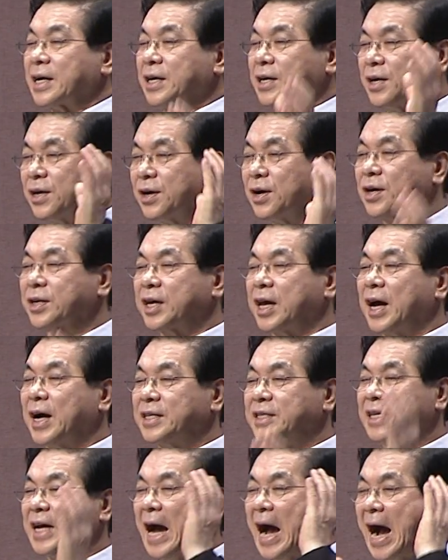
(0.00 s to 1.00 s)
그렇게
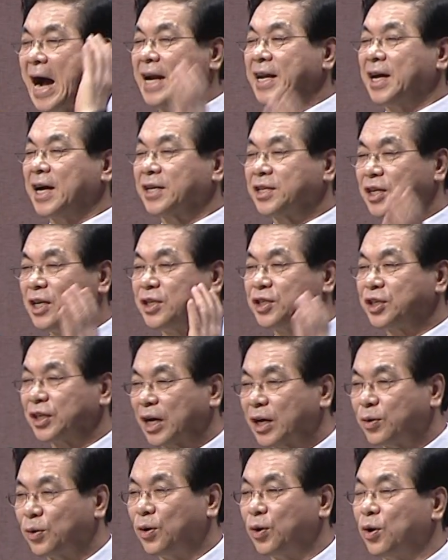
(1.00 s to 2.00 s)
하지
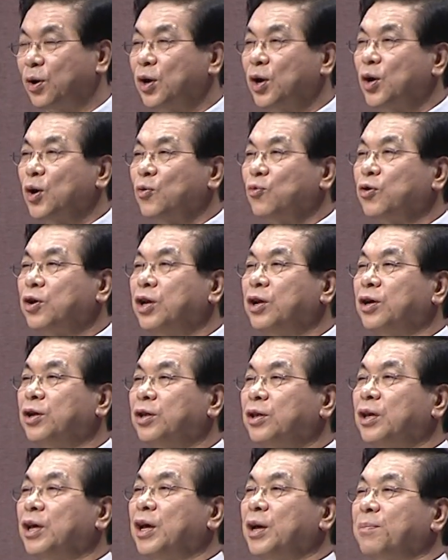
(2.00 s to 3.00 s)
아니하실지라도
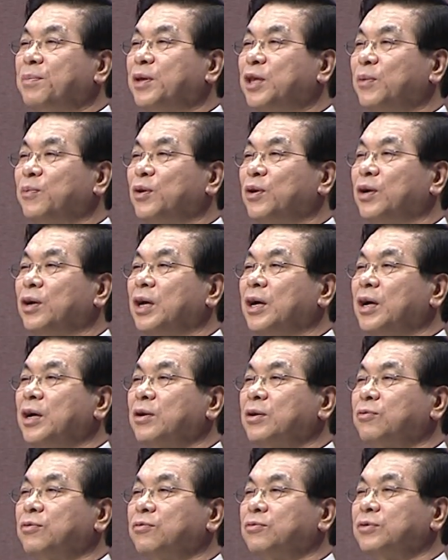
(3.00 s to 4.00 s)
우리는 믿음을
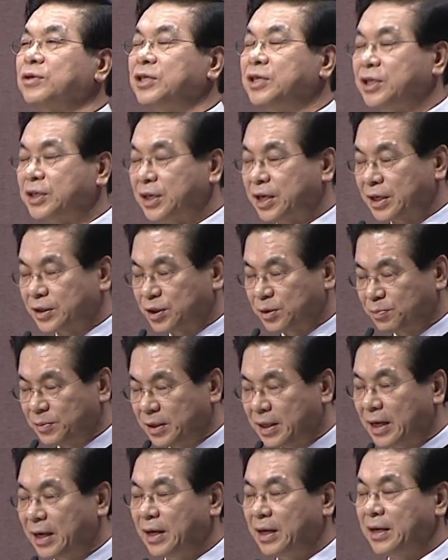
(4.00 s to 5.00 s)

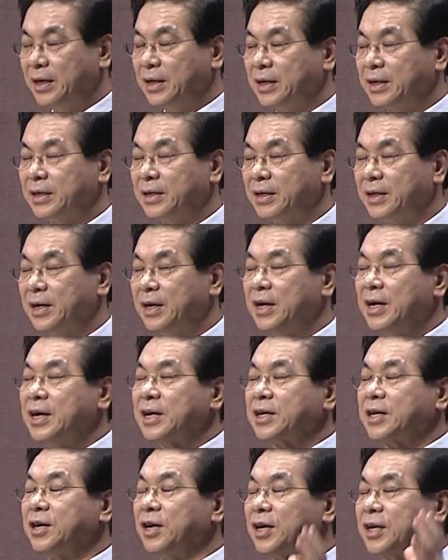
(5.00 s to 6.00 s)
지키겠습니다.
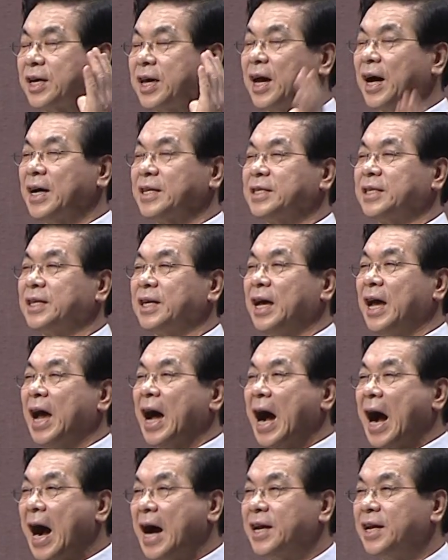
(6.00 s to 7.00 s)
그렇게 하지
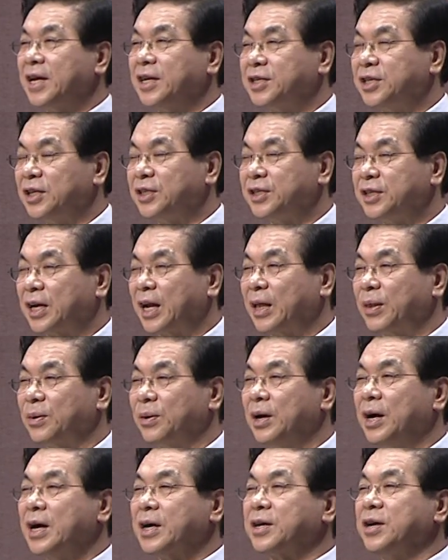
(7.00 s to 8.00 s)
아니하실지라도
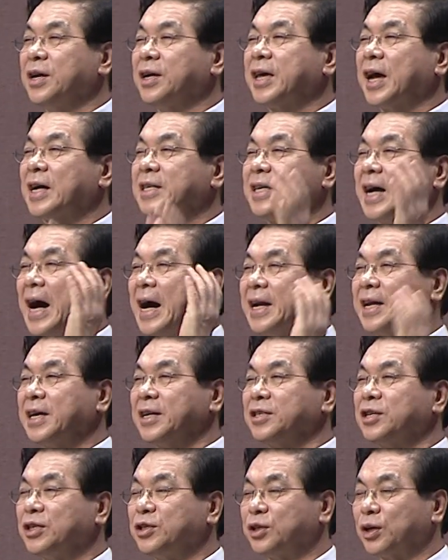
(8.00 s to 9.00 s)
그렇게 하지
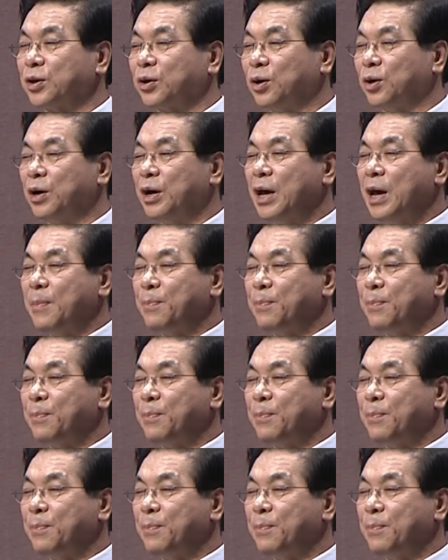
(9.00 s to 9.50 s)
아니하실지라도